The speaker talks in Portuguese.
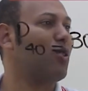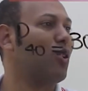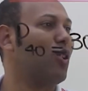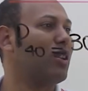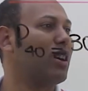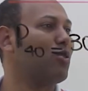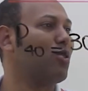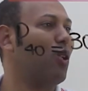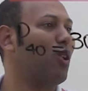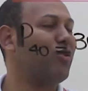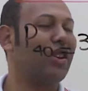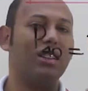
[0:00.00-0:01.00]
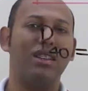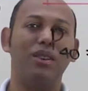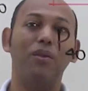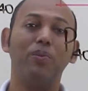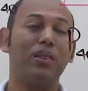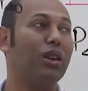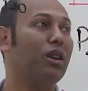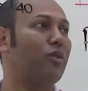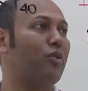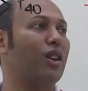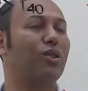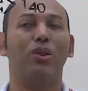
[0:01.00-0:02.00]
coloca 9 aqui.
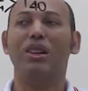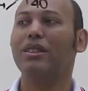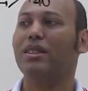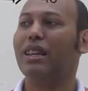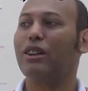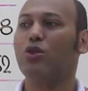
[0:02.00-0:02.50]
Frequência